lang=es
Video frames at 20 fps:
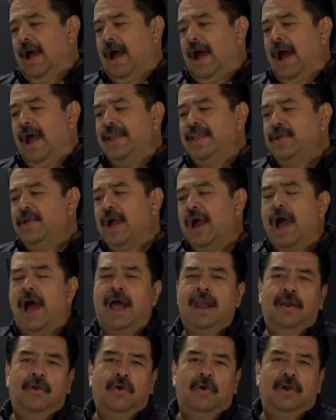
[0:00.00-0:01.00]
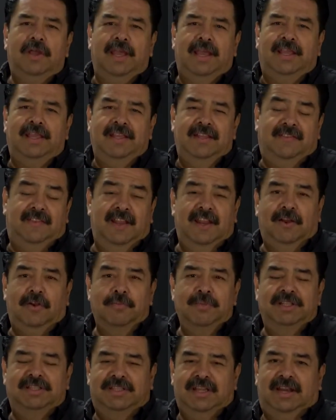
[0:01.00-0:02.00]
Hay algo que quisiera
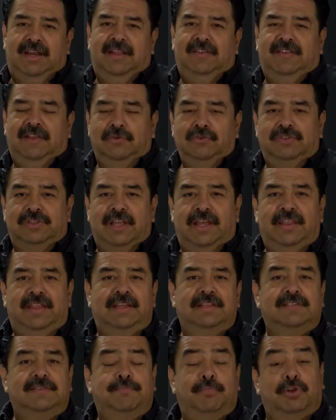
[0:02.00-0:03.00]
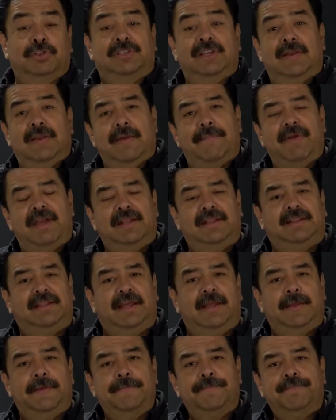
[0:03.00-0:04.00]
comentarles a ustedes,
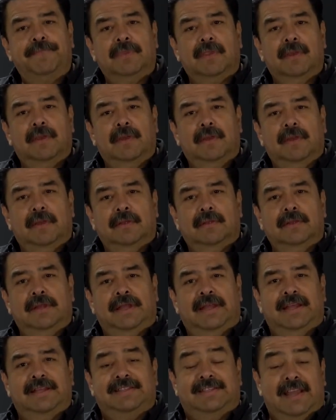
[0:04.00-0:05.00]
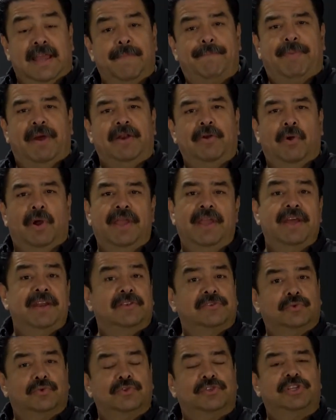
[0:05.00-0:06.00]
posiblemente eh, sepan o hayan
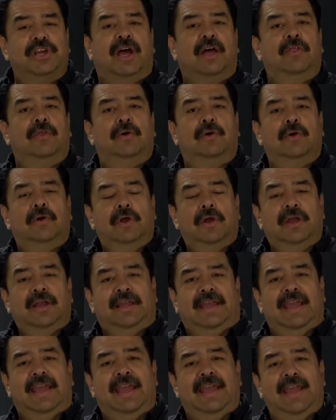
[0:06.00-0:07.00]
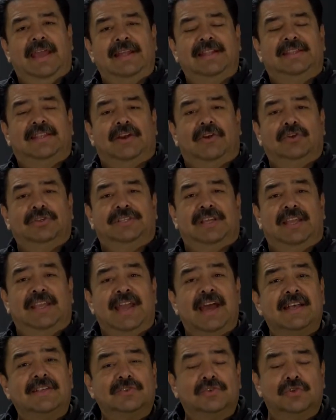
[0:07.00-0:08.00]
escuchado, que entre los
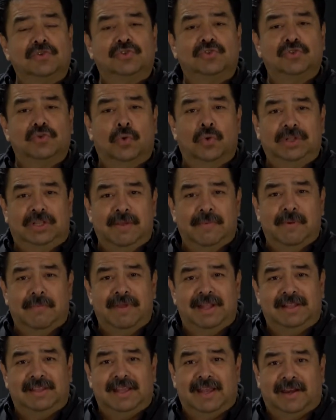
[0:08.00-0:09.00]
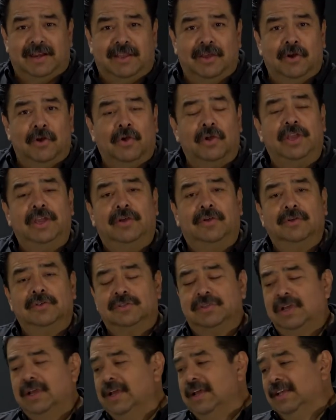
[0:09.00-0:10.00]
hallazgos últimamente
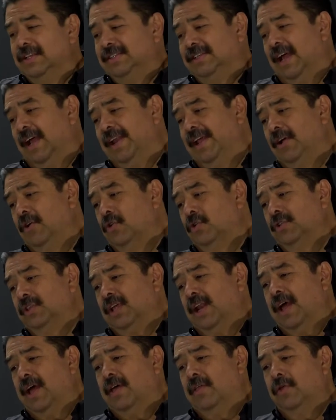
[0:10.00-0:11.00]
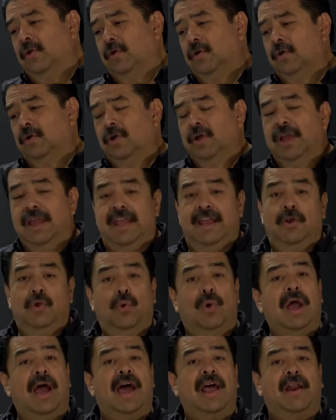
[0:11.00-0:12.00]
arqueológicos se han encontrado el
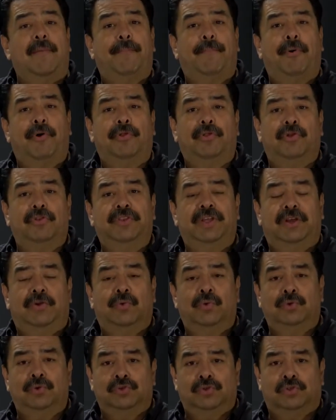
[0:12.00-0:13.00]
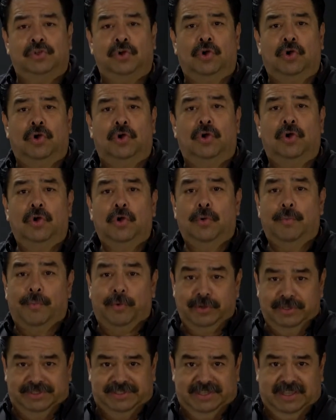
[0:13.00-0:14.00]
lugar por donde cruzó
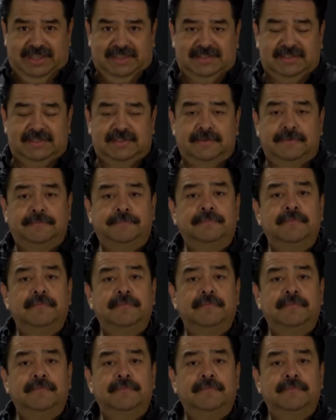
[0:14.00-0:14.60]
Moisés.